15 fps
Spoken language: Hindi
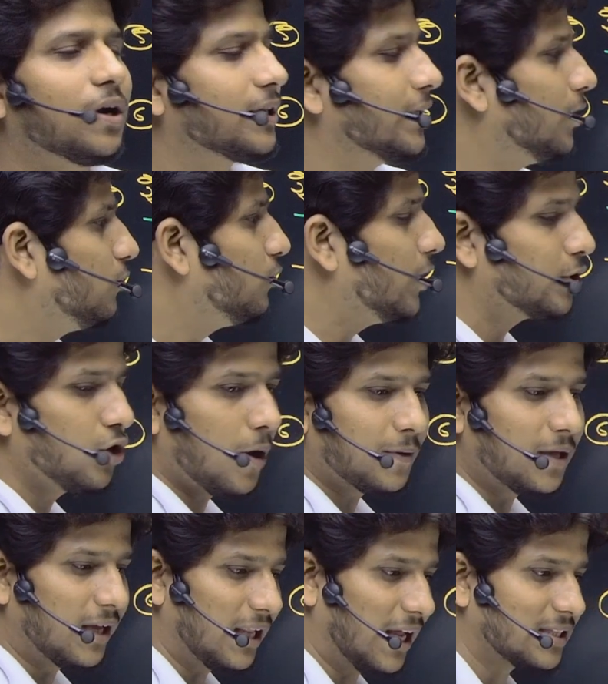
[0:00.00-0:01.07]
देता हूँ ये तो आपकी
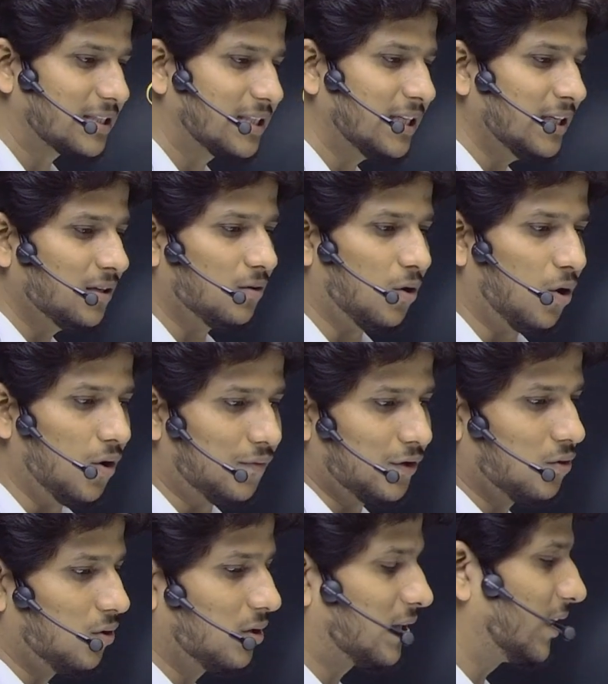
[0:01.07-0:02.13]
क्लास थी ऑफ
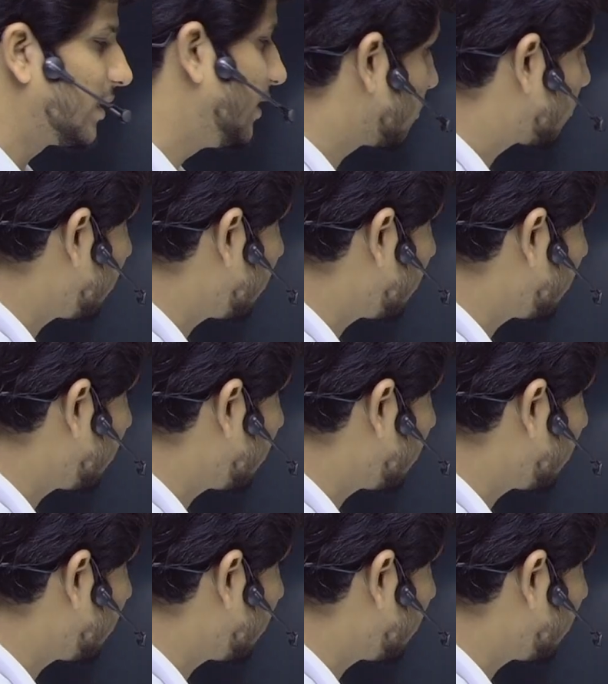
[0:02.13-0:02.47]
रिकॉर्ड कर दे इसको